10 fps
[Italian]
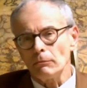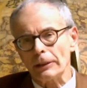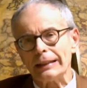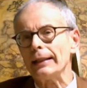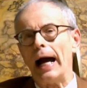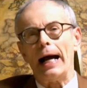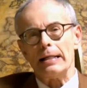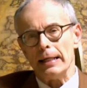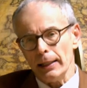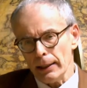I
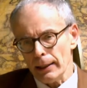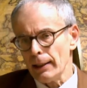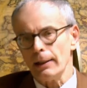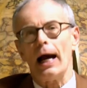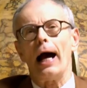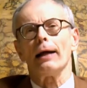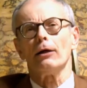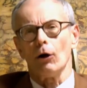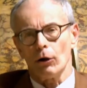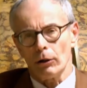tagli eh,
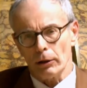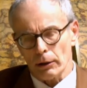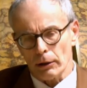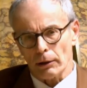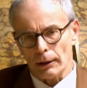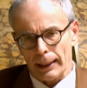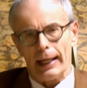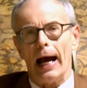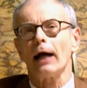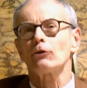hanno eh,
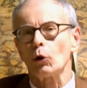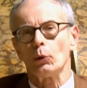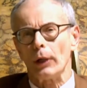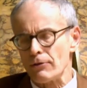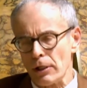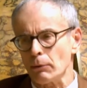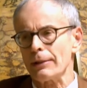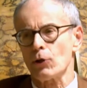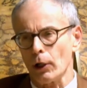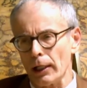creato una
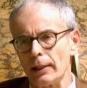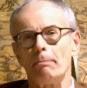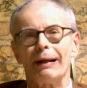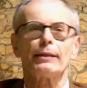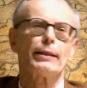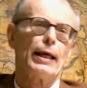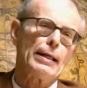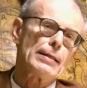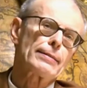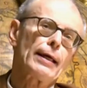situazione di
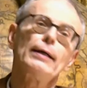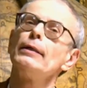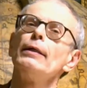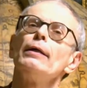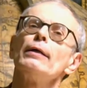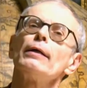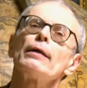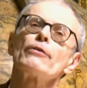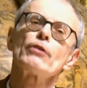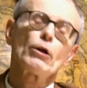partenza
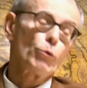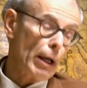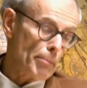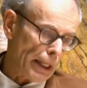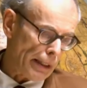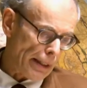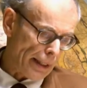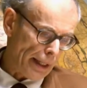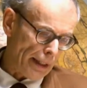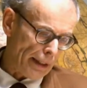eh,
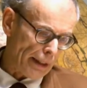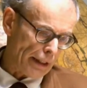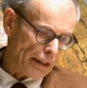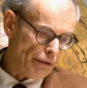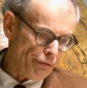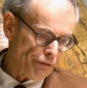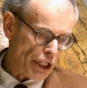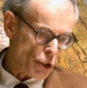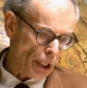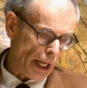sicuramente eh,
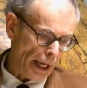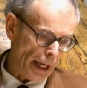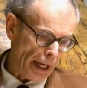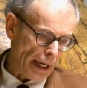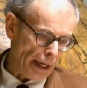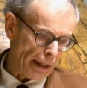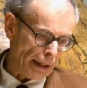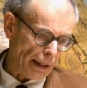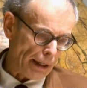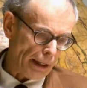difficile e,
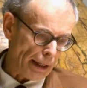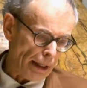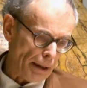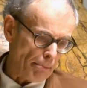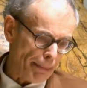e